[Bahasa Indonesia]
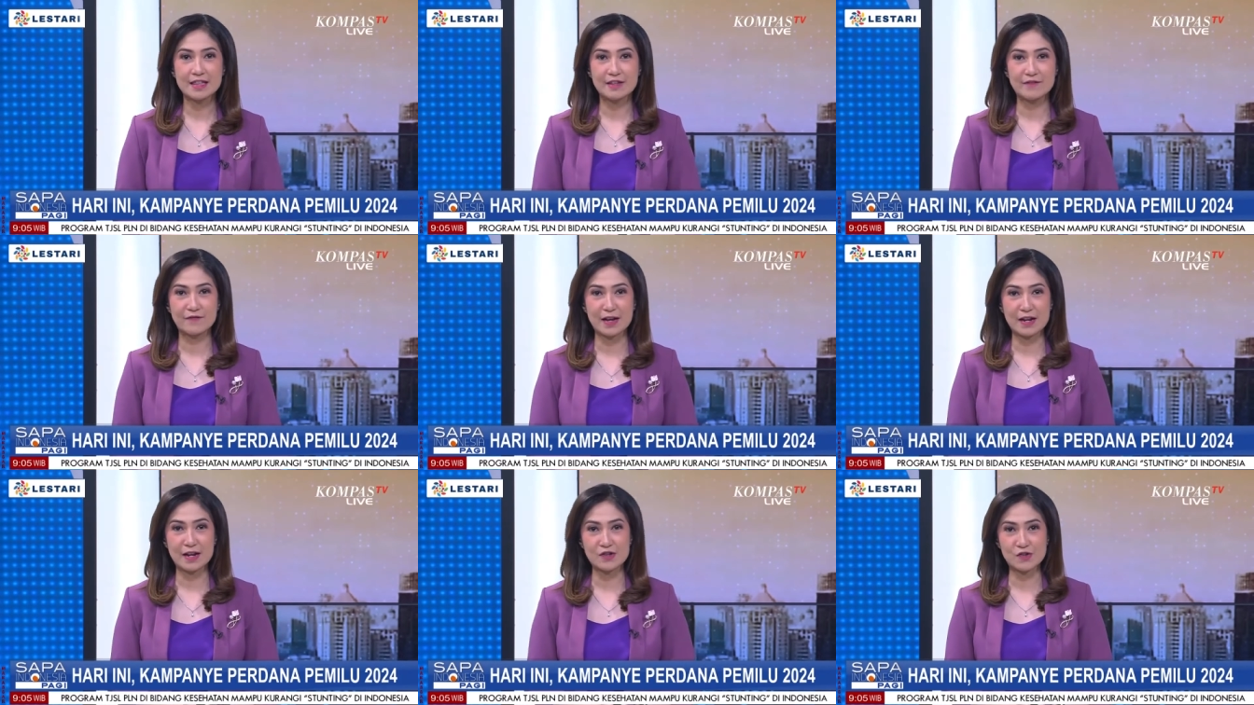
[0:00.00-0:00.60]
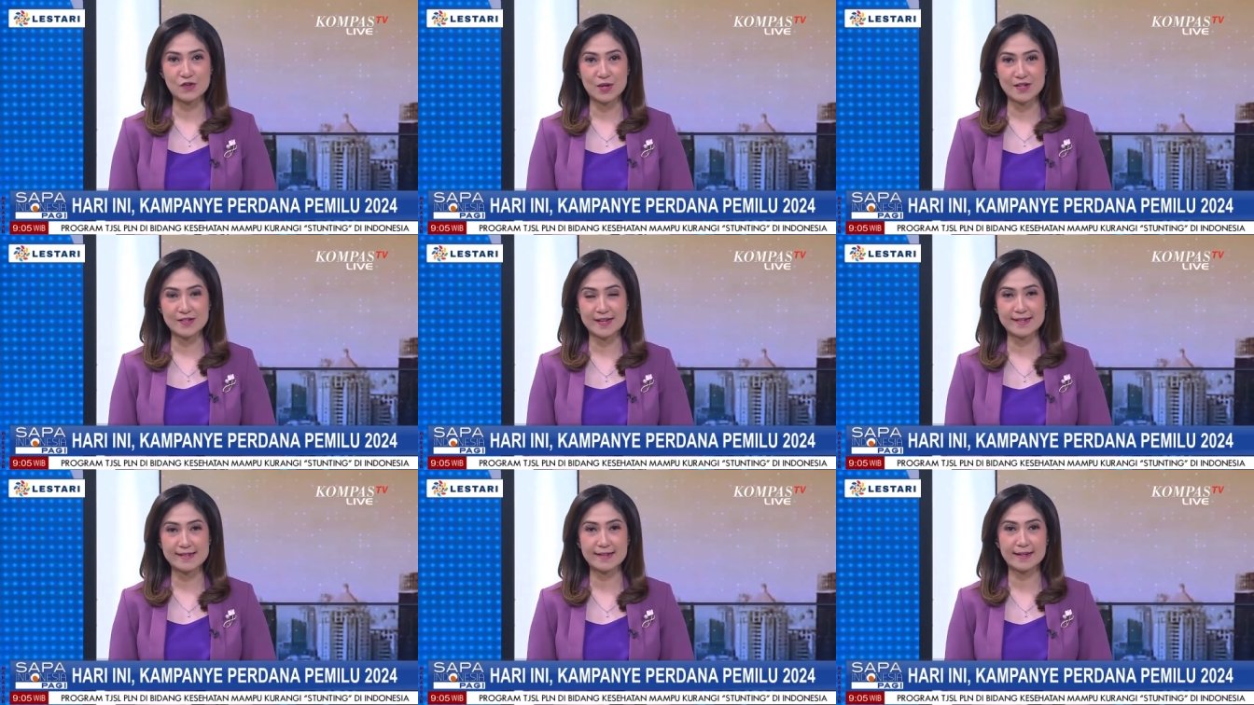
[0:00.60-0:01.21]
Tifal
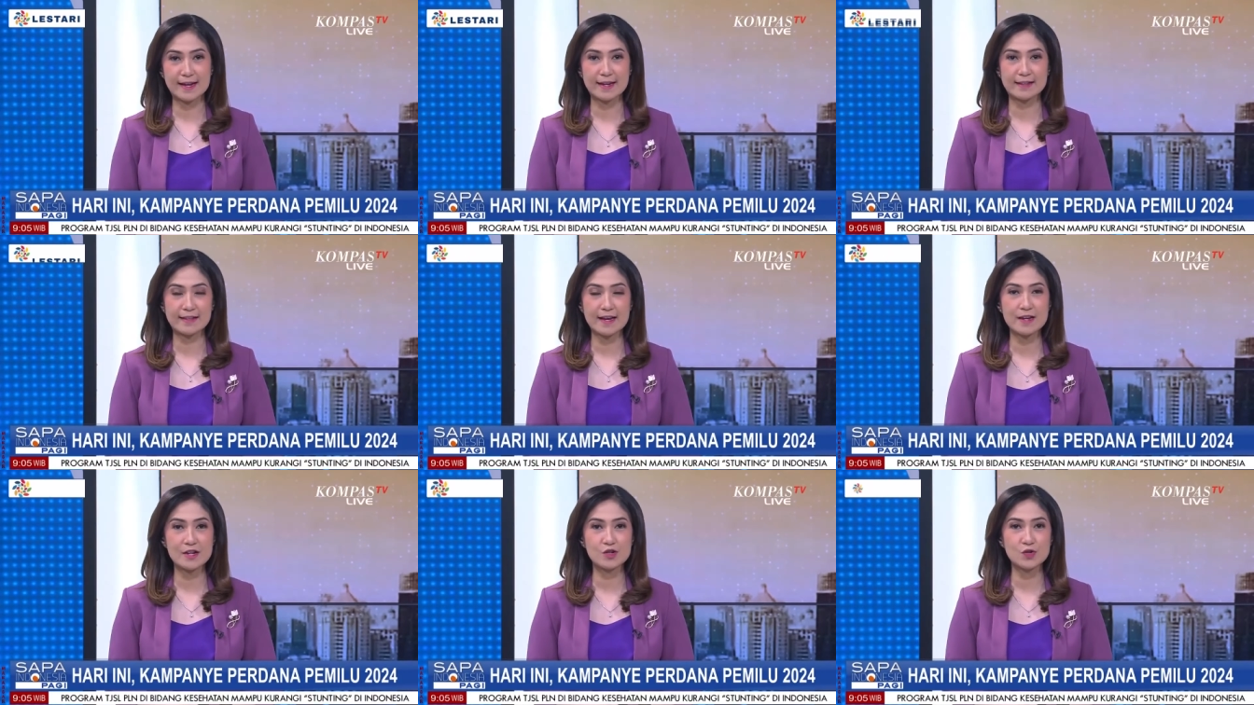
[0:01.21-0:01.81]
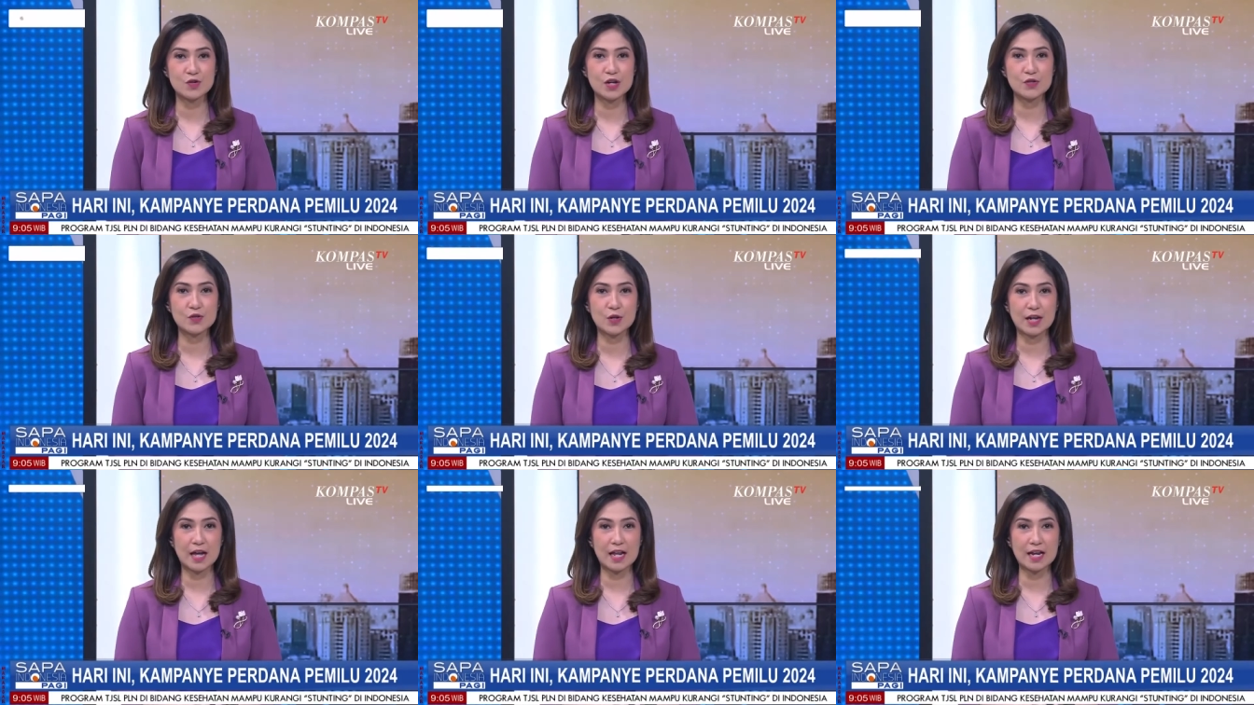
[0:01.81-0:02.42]
Solesa di Jakarta, dan juga
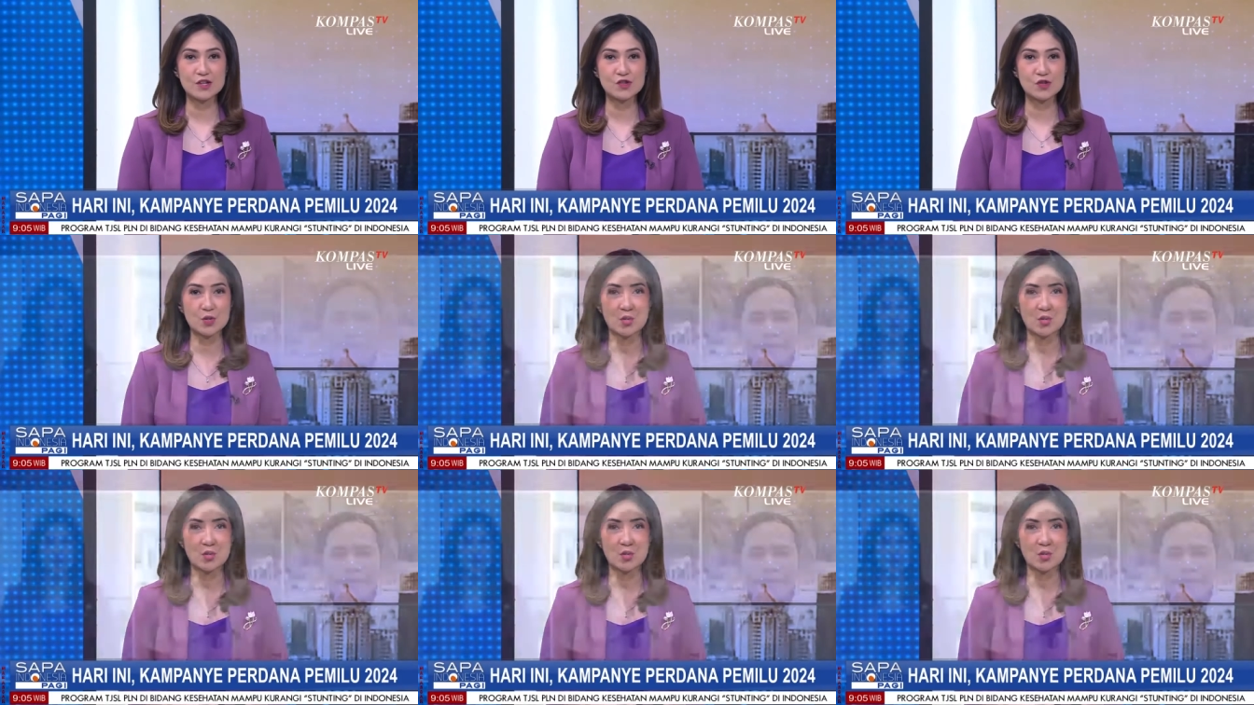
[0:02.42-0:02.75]
jurnalis